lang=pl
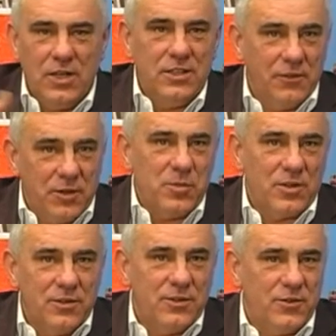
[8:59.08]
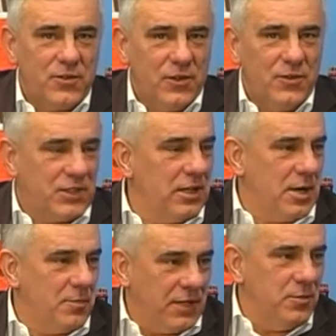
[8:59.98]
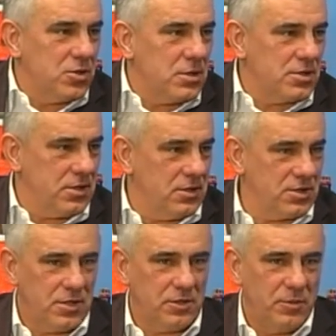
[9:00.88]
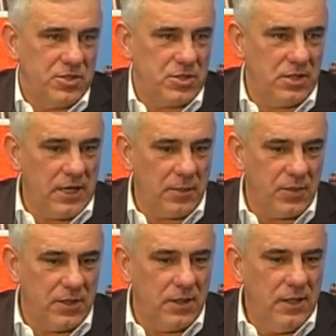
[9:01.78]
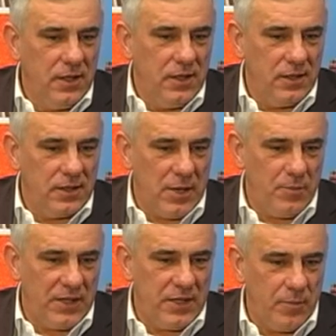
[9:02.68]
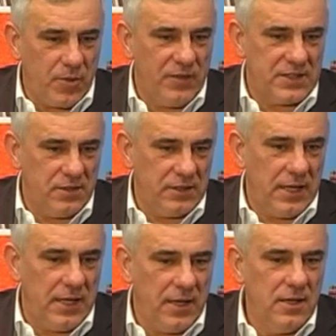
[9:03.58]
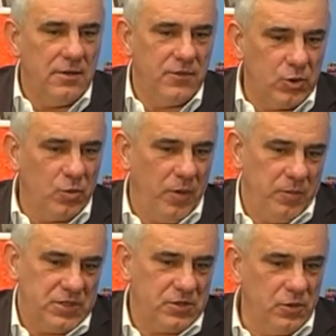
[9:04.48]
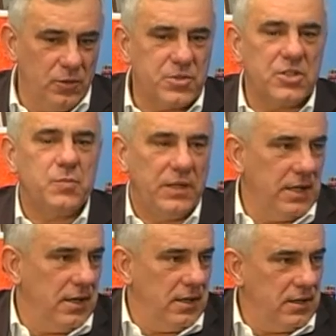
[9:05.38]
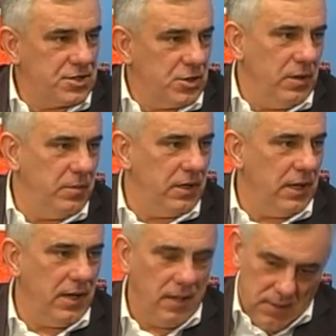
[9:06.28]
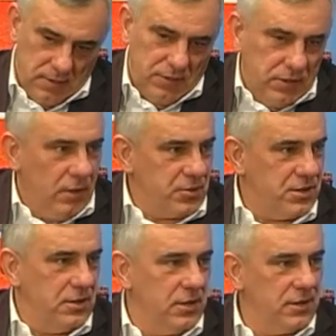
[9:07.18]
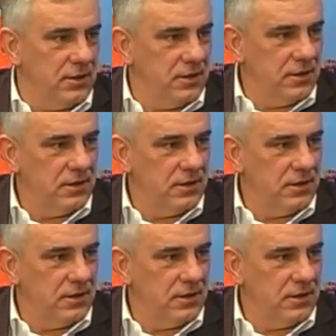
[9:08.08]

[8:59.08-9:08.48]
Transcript: nie wiem, w, w tej kampanii. Myślę, że, że to będzie jakby e, kampania prowadzona według pomysłu przez pana Szelemeja. No i dobrze. A jest możliwe,